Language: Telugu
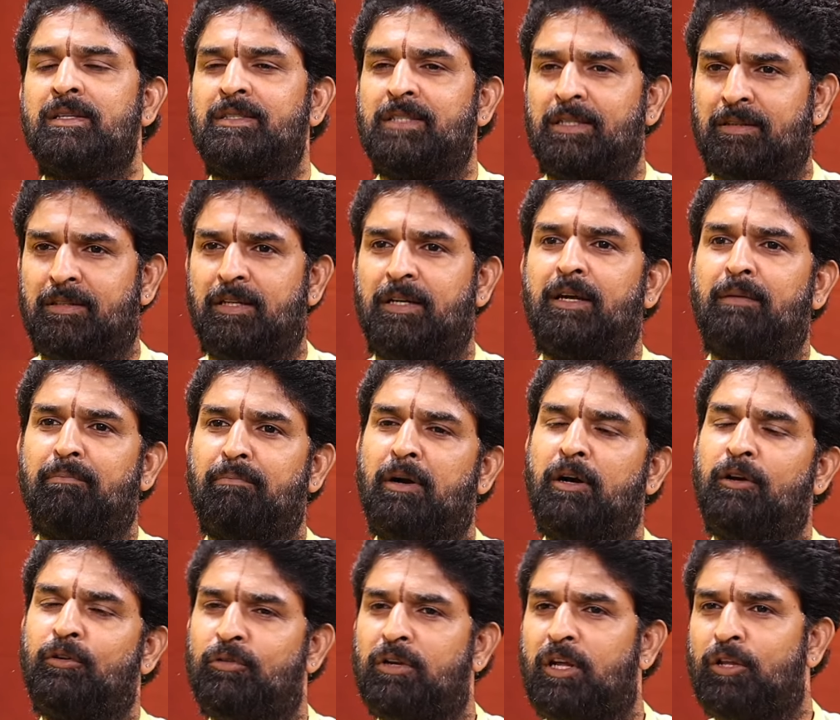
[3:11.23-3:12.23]
చెత్త డబ్బా
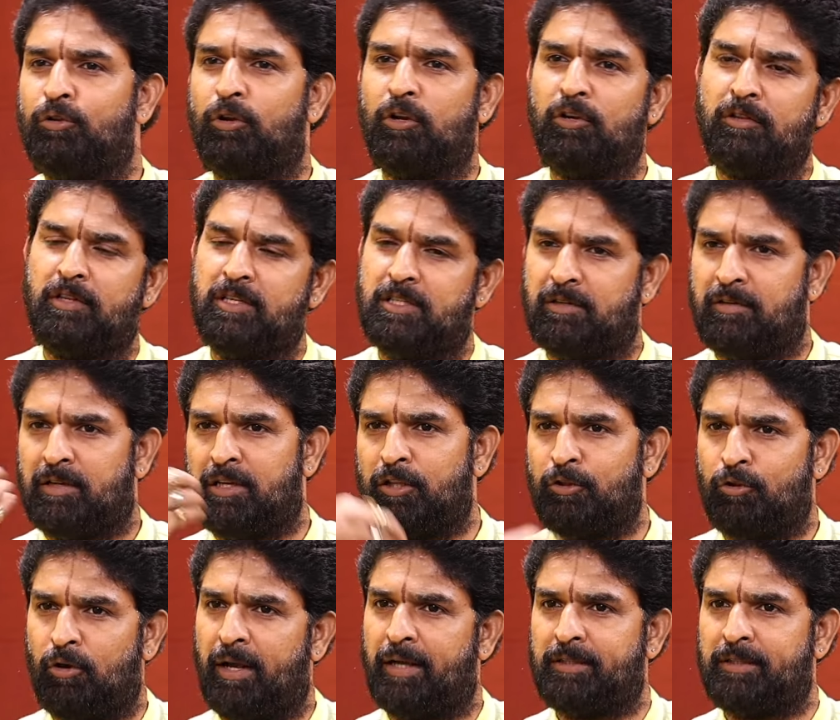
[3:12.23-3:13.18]
అనుకుని అందులో తీసినవన్నీ ఇందులో